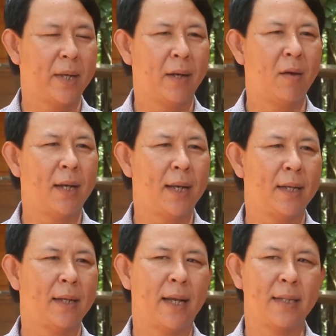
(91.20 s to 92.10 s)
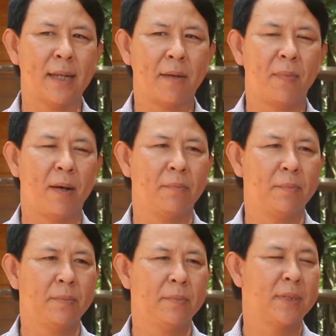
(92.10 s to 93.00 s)
mà nó là sản phẩm
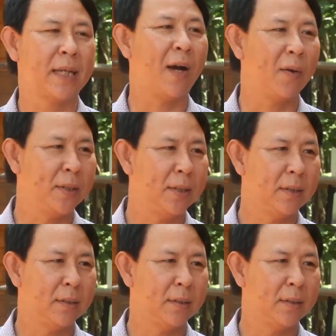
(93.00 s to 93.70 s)
xã hội,